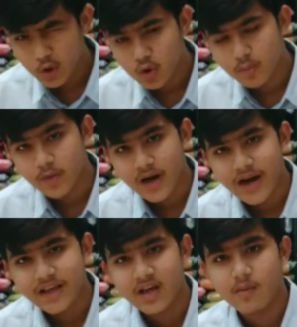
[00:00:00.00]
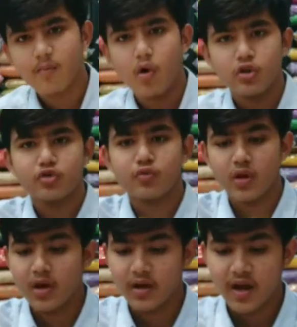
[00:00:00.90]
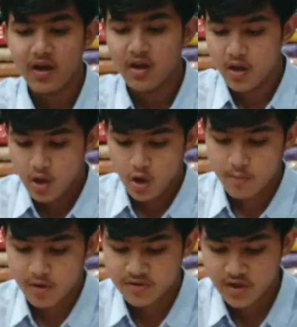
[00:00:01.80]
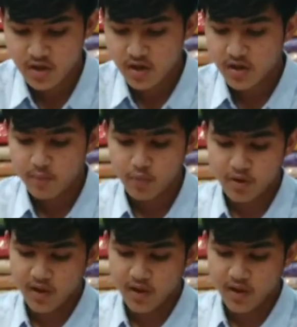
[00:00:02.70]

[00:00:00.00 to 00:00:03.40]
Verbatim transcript: और रानी कलर में बहुत ही सुंदर लग रहा है और मस्टर्ड कलर की पूरी